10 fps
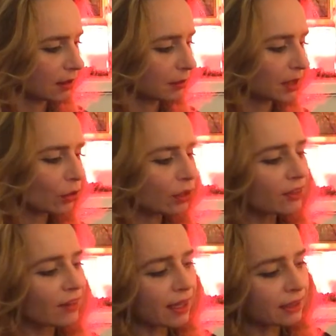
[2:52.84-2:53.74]
Man
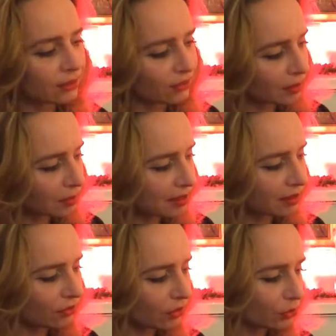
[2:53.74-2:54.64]
könnte weinen, wenn man
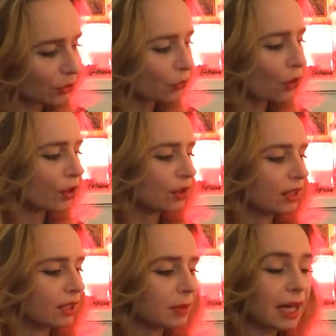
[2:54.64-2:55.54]
sieht, wie viel Freuden
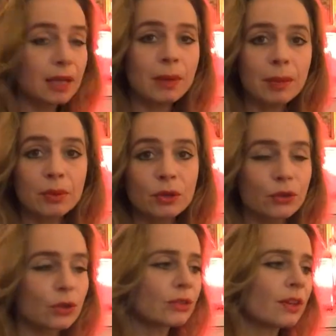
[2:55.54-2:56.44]
hier im Keim
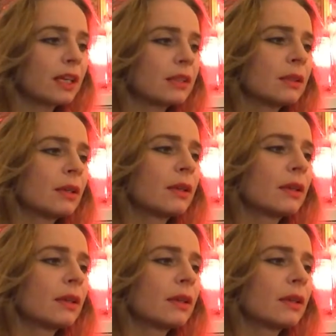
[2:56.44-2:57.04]
abgewürgt werden.